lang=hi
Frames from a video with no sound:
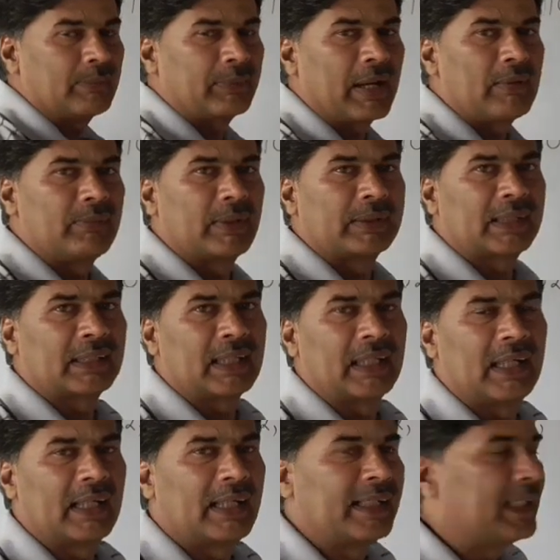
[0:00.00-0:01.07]
तो यही प्राइम फैक्टर
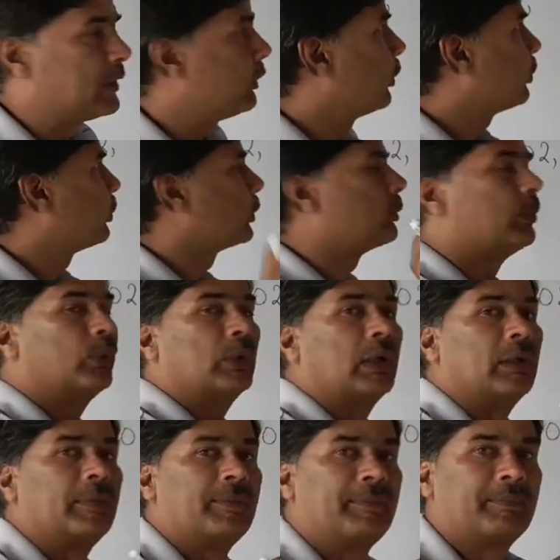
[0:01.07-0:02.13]
कहलाएगा नहीं तो ये खुद
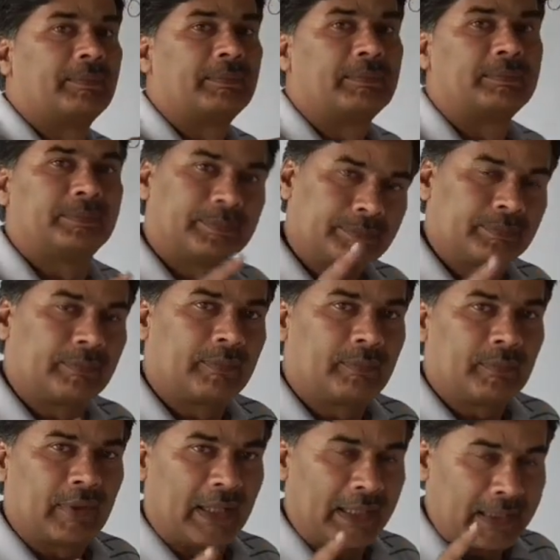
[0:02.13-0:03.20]
होगा
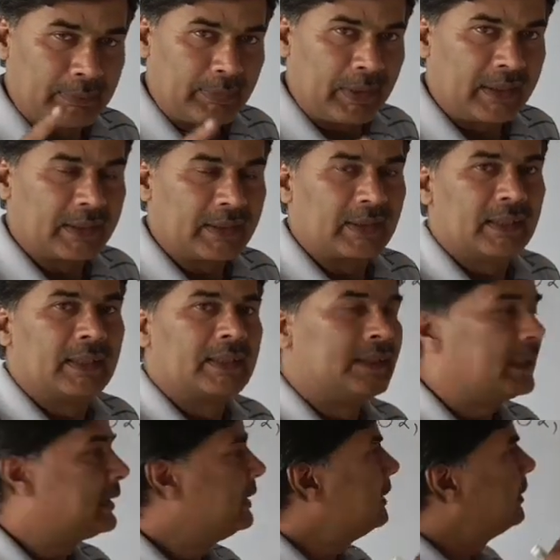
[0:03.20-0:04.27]
आई रिपीट
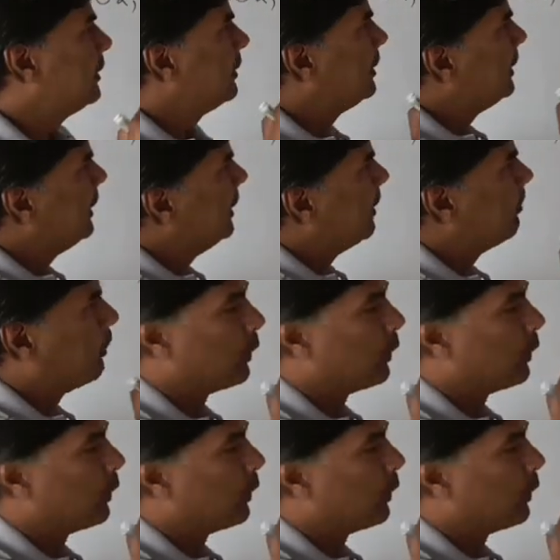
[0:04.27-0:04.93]
यदि इन